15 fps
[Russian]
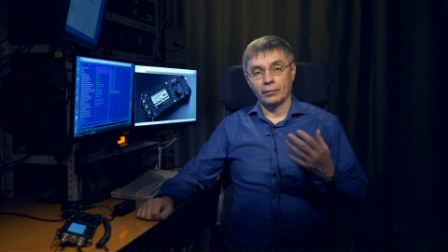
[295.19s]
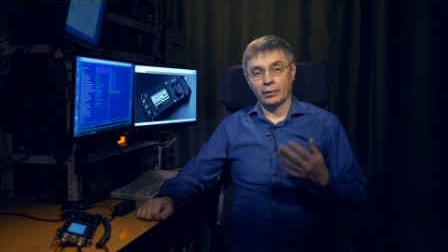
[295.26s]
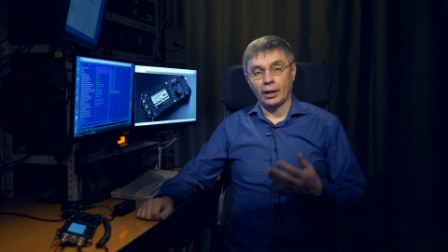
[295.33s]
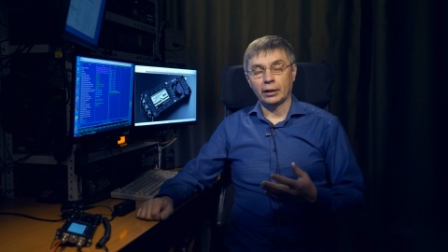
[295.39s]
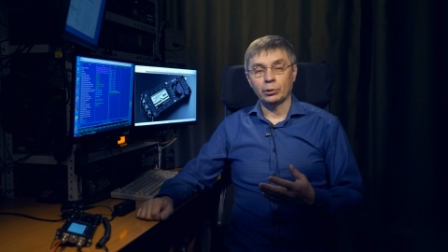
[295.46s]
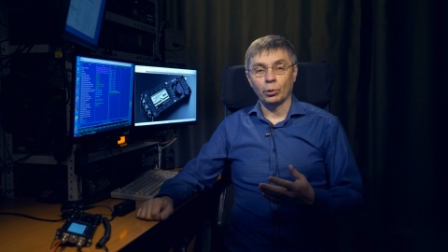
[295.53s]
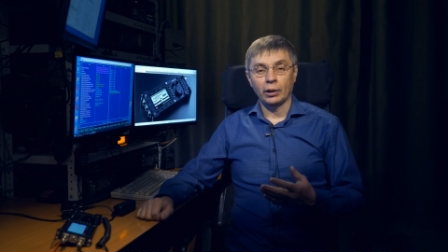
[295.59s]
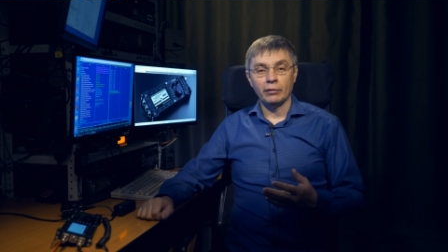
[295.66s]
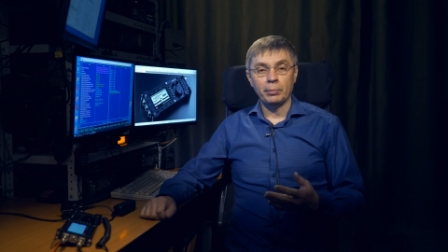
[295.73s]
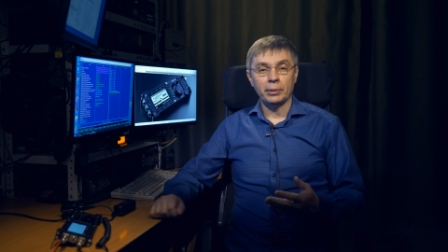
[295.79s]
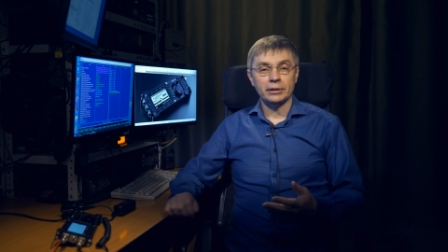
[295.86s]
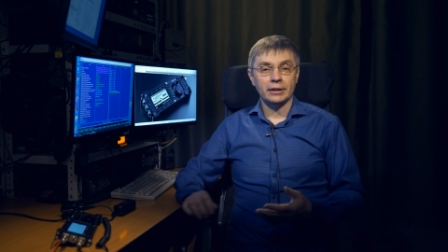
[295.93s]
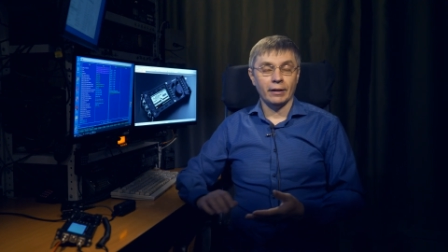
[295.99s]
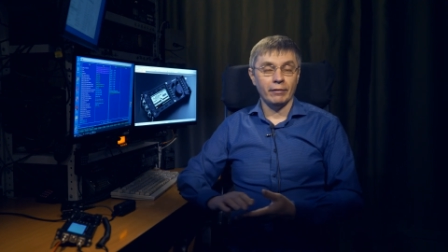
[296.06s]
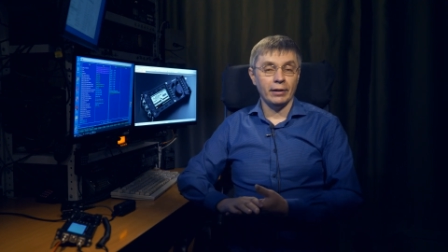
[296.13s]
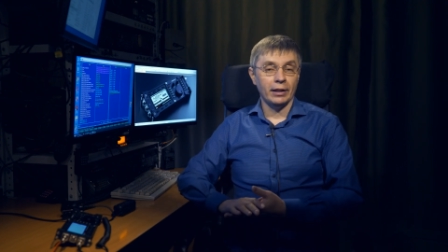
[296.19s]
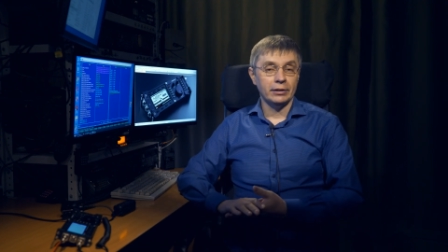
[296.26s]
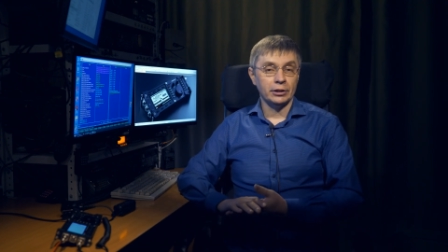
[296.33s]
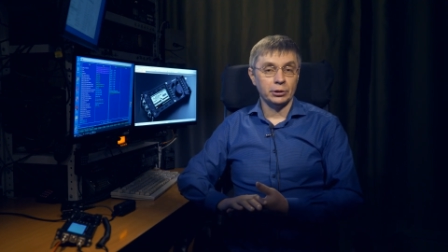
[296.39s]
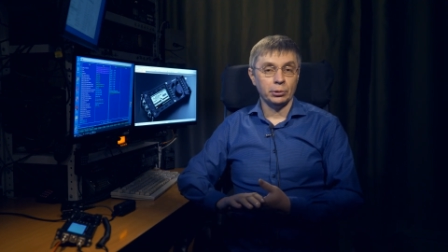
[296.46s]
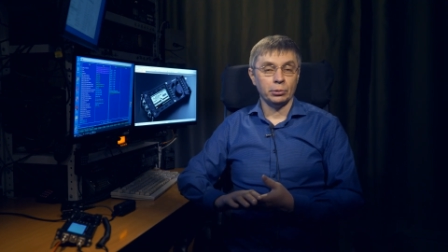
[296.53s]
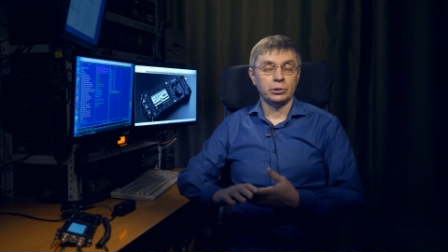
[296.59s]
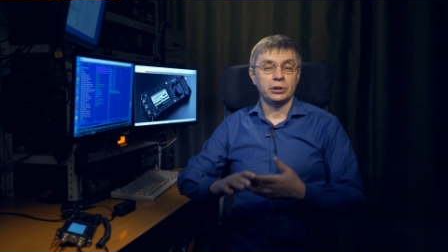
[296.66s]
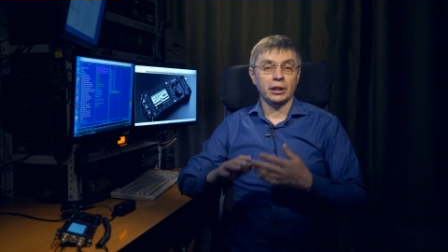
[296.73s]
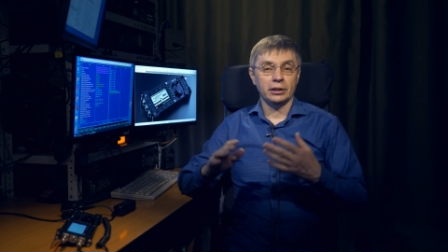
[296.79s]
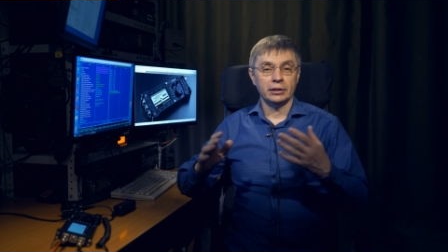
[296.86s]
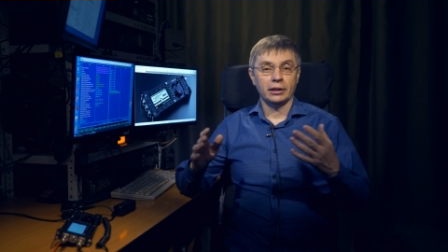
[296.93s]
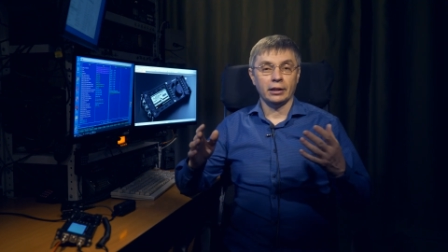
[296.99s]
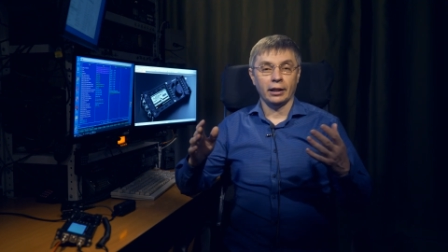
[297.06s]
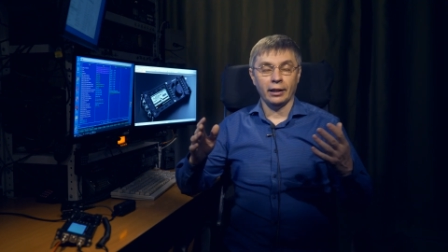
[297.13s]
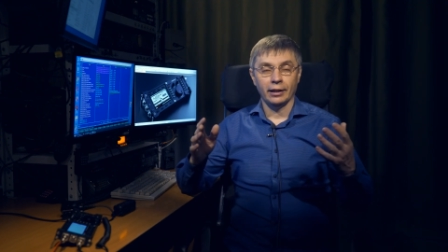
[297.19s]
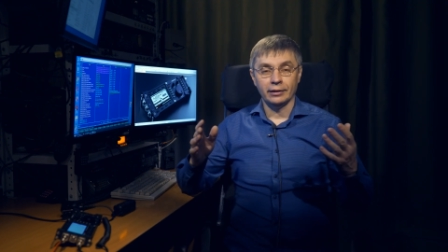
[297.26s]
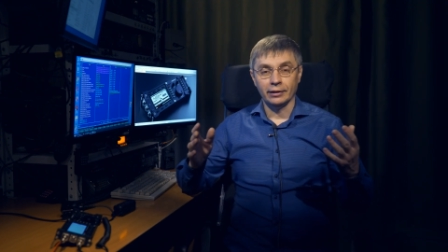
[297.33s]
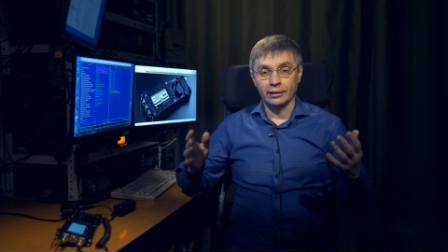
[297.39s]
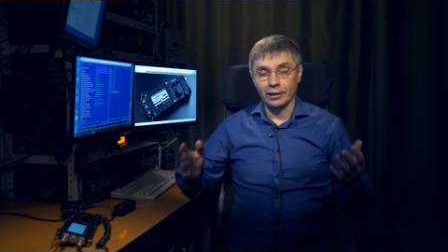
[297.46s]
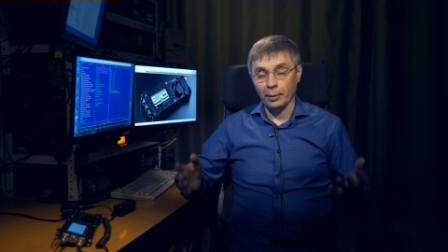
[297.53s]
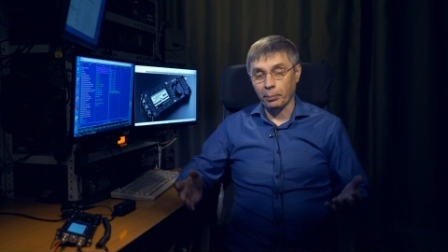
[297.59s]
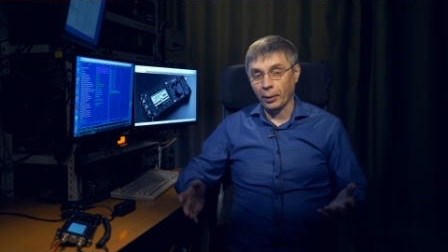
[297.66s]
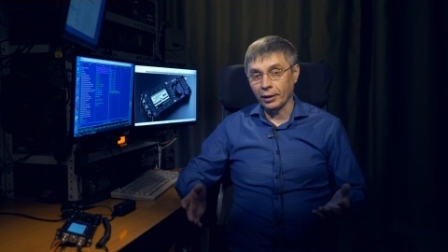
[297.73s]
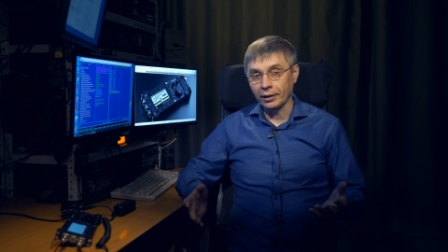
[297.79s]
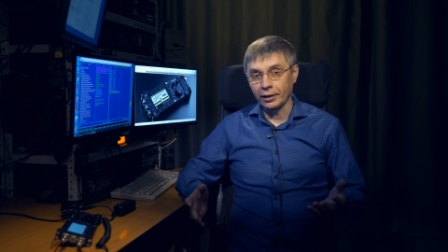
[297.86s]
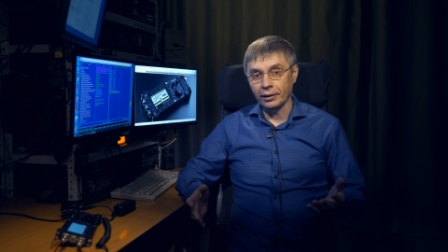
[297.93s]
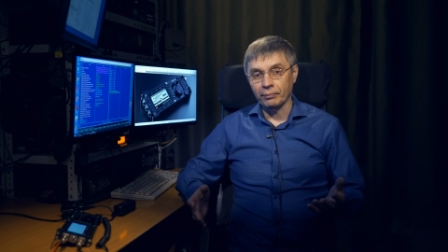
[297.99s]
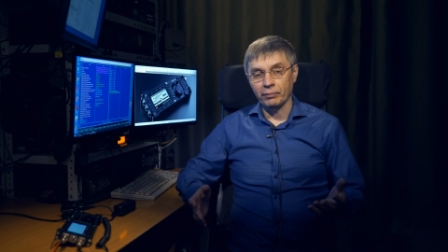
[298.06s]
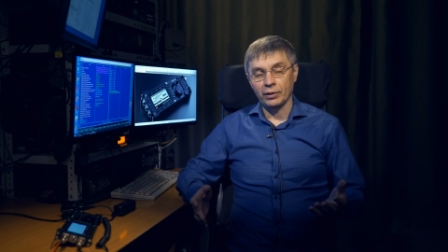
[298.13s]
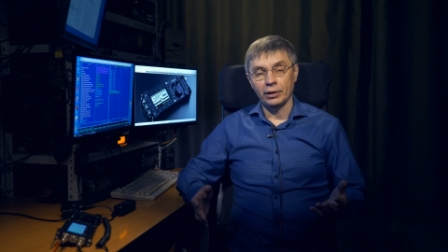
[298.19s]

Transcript: как только вы представляете, что техника какая-то для полей,